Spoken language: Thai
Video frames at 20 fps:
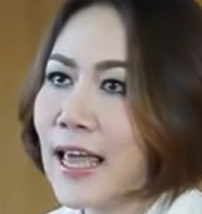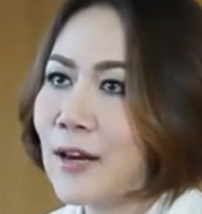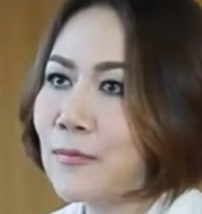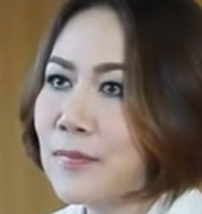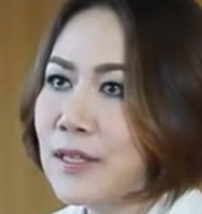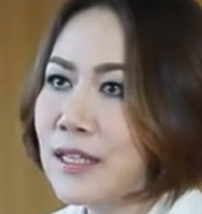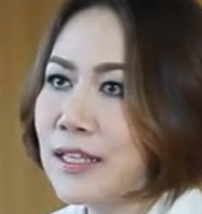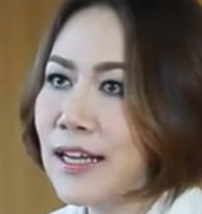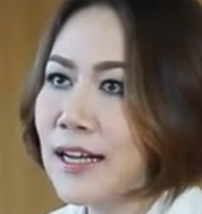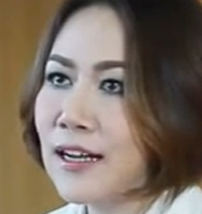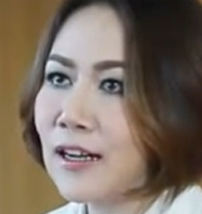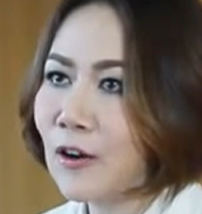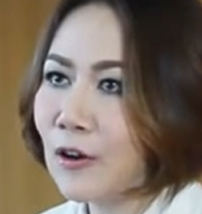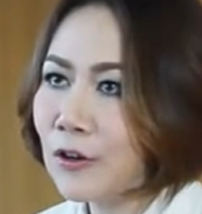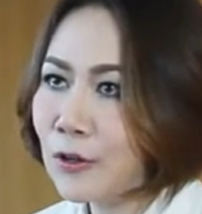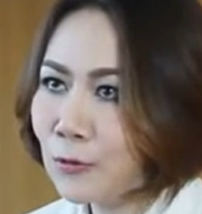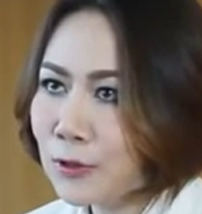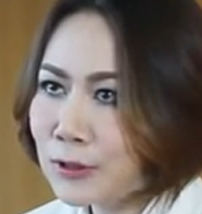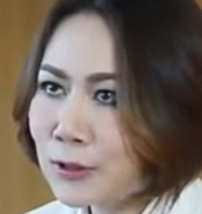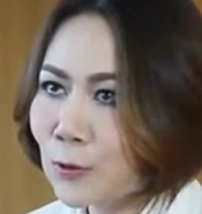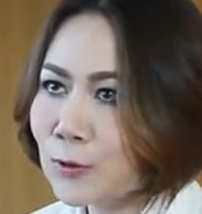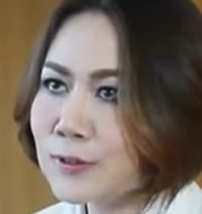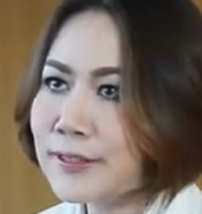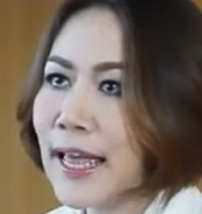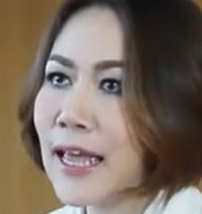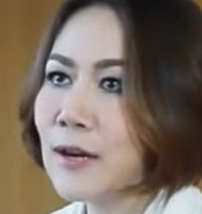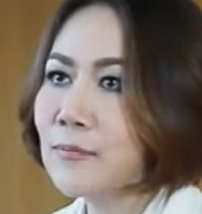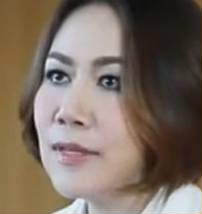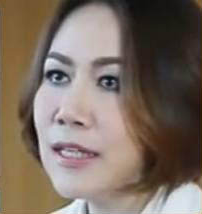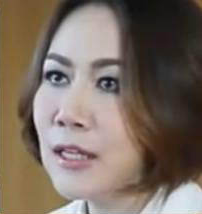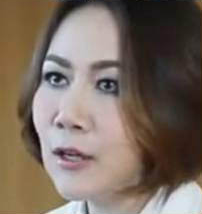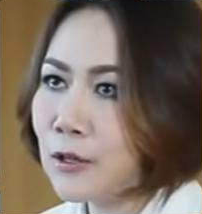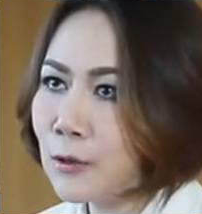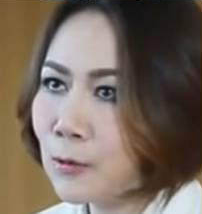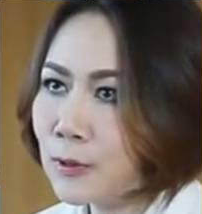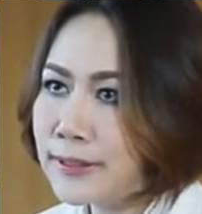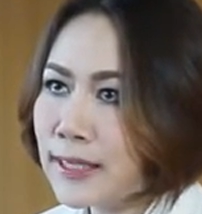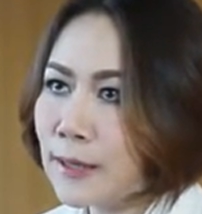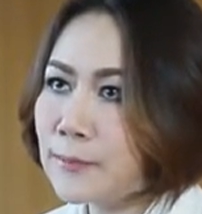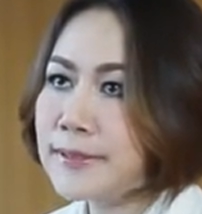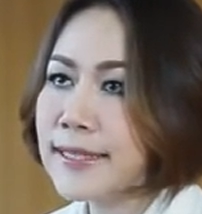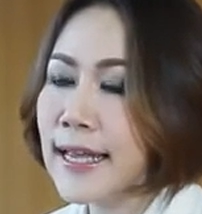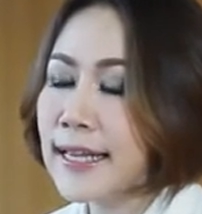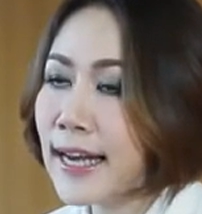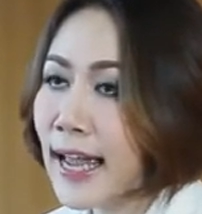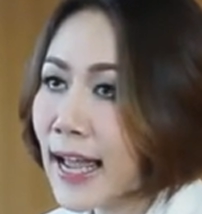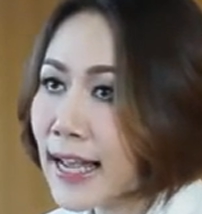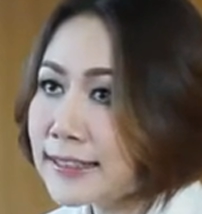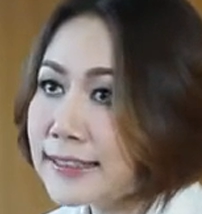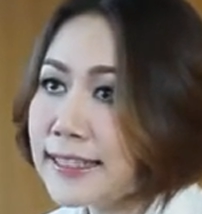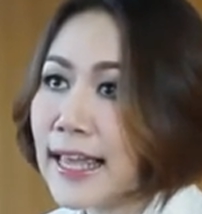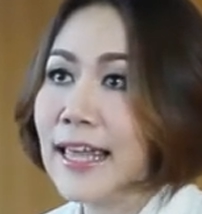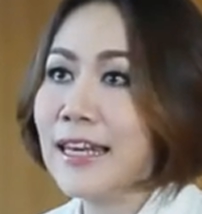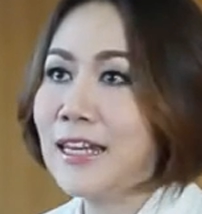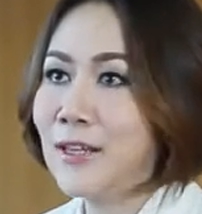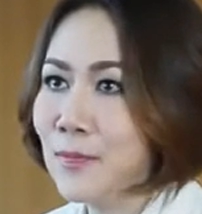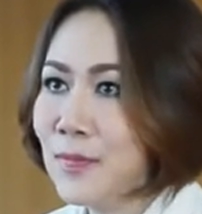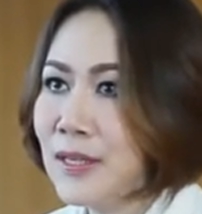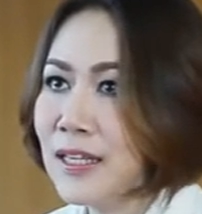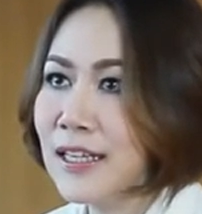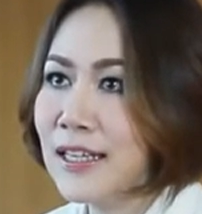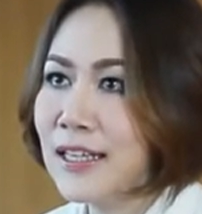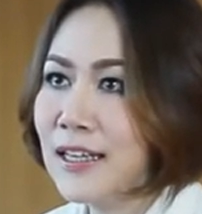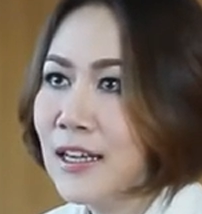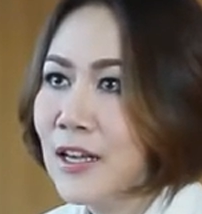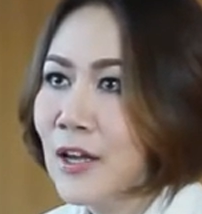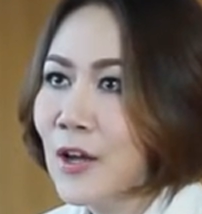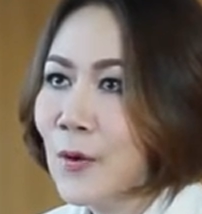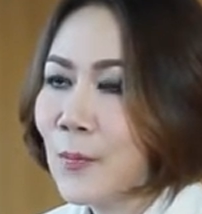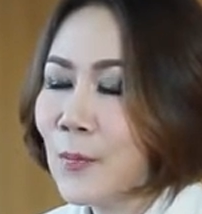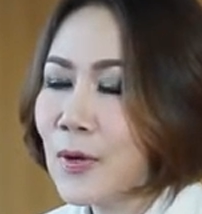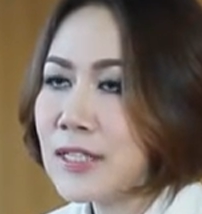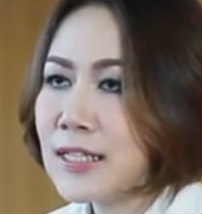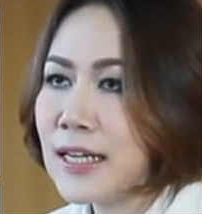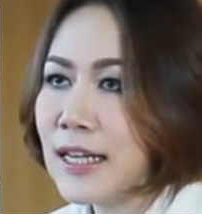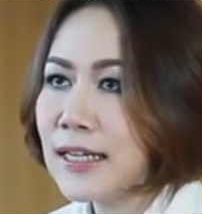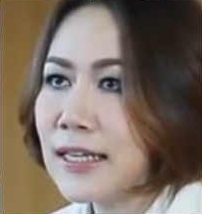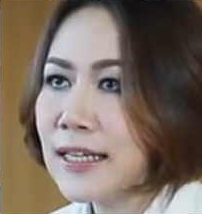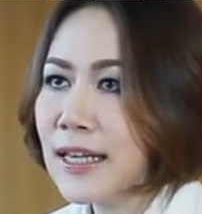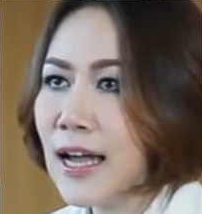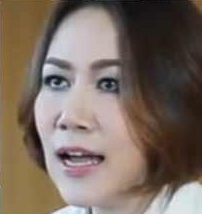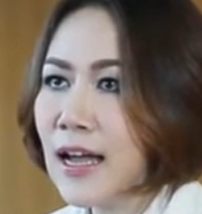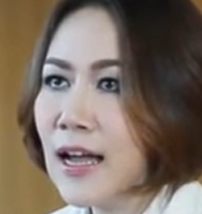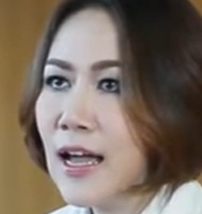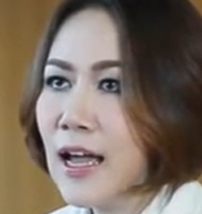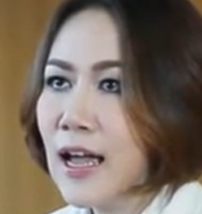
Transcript: นมีค่ะ คอนโด2 0งแสนมี คอนโด3 0 0 0 0น5้าแสนี่มี เพราะฉะนั้นเนี่ย